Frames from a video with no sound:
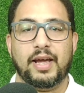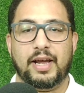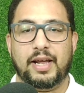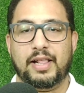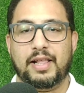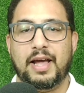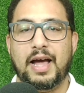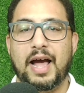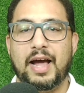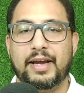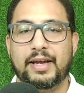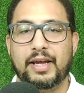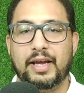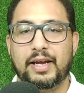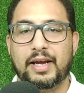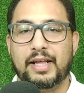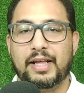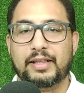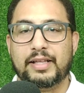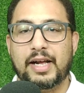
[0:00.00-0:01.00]
El
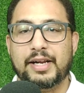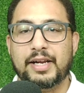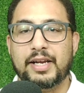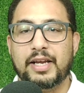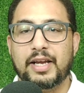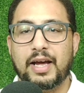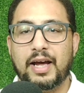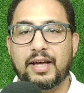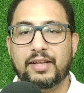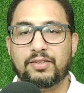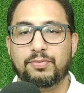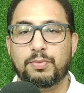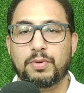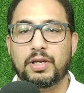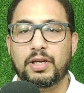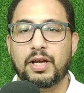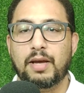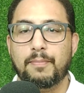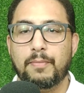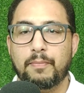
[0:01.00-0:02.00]
jaque catarí
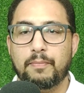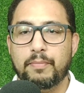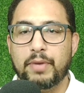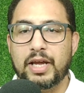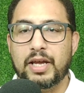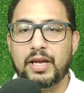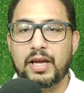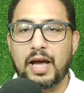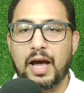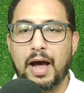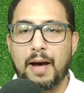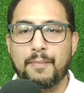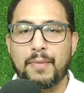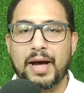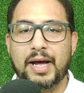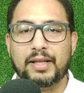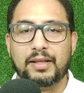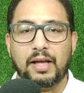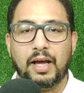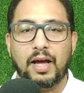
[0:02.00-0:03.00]
Jasmin bin
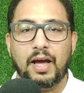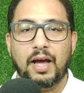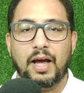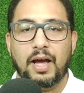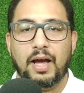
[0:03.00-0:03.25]
Hamad